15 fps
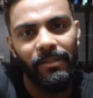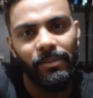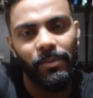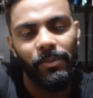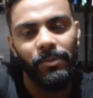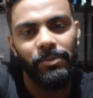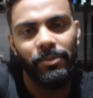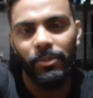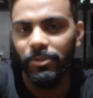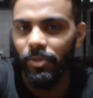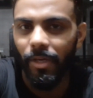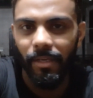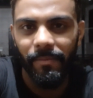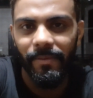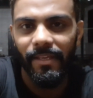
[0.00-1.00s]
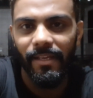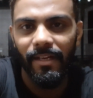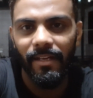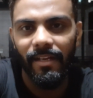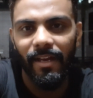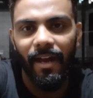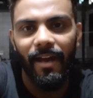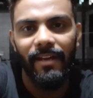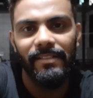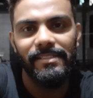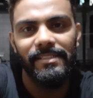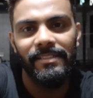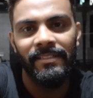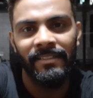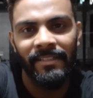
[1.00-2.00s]
तो सो सॉरी भैया आज
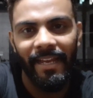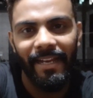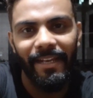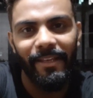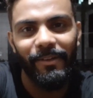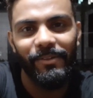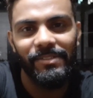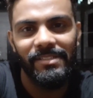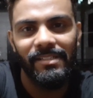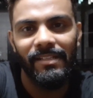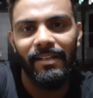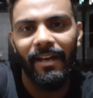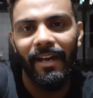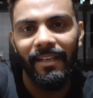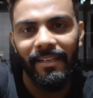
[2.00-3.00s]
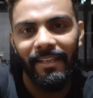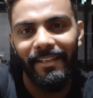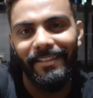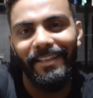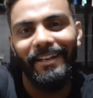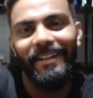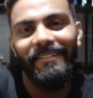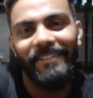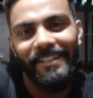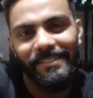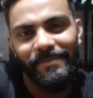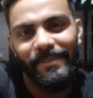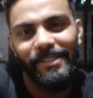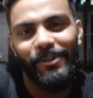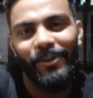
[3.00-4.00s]
एंडिंग कुछ अनइथिकल वेज
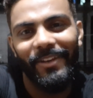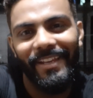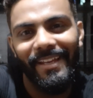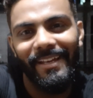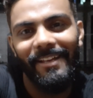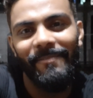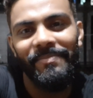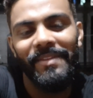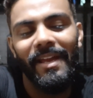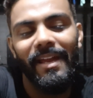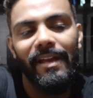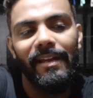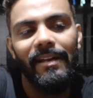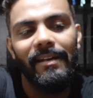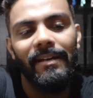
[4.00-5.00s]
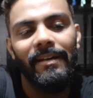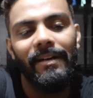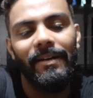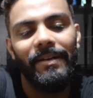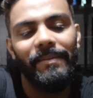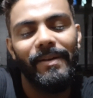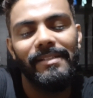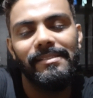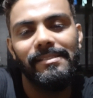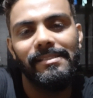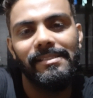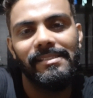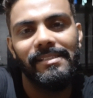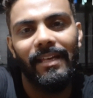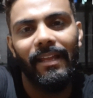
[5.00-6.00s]
में हो रही है और बस
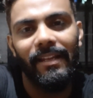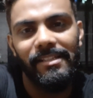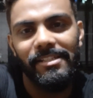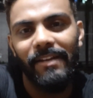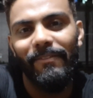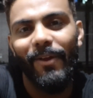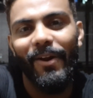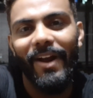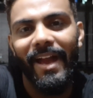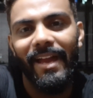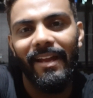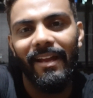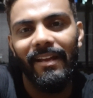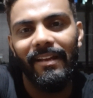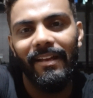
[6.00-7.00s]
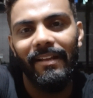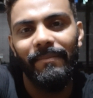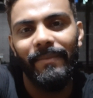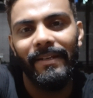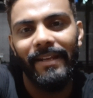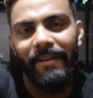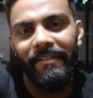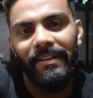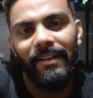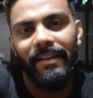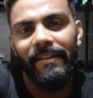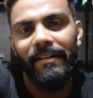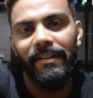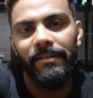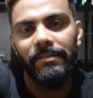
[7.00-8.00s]
कल अच्छा ब्लॉग आएगा कल मैं ट्रैवल
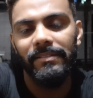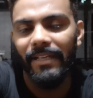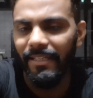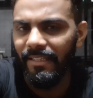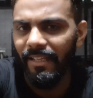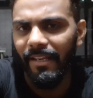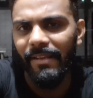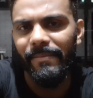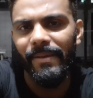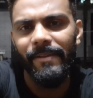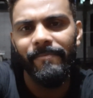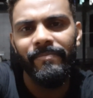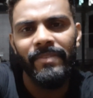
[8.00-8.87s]
करने वाला हूँ यहीं दिल्ली में ही